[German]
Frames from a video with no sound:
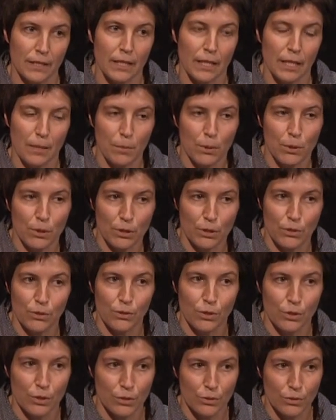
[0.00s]
seiner
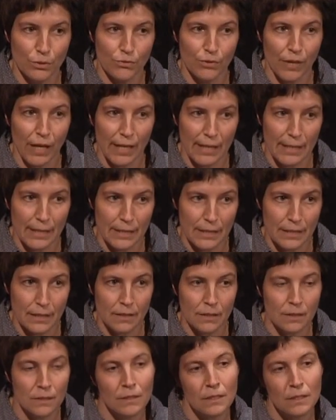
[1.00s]
Produktion
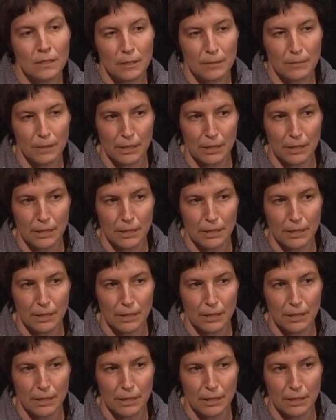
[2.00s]
zuweisen.